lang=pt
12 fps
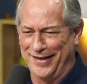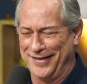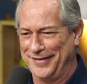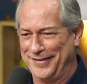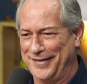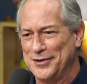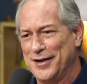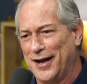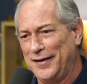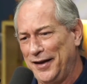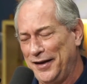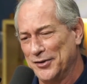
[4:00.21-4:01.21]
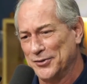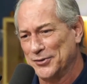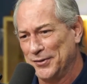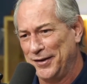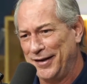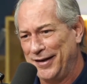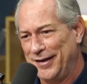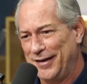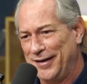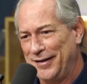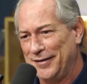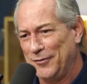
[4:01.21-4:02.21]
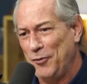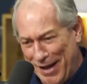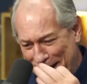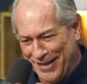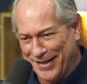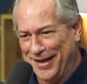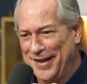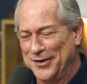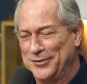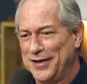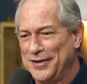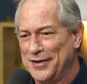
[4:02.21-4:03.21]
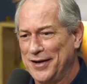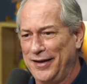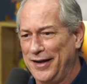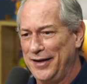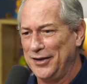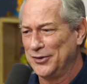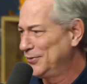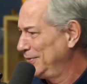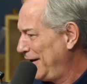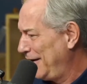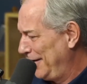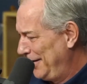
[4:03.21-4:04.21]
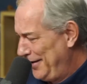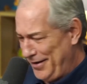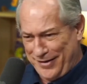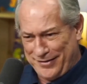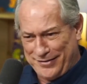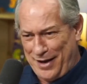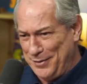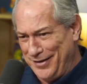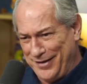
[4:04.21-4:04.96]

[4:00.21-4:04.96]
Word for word: dedicado a isso. 40 anos dedicado a isso, já, sabe?